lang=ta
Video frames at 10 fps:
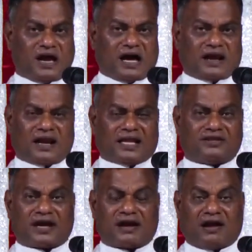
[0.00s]
ஆனால்
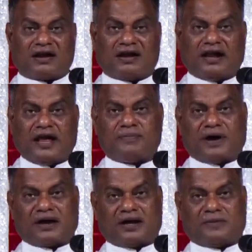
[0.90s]
அந்த காலங்களிலே
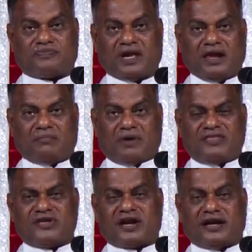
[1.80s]
பாருங்கள்
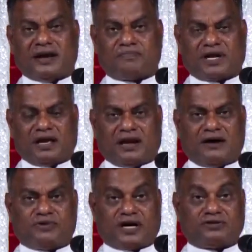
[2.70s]
மனிதர்கள்
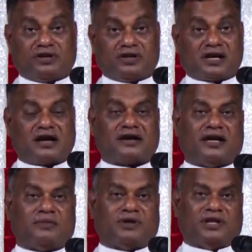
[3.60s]
எப்படியெல்லாம் வாழ்ந்திருக்கிறார்கள்
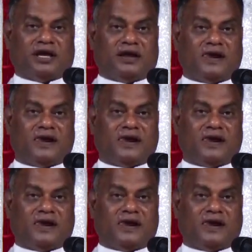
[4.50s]
என்பதை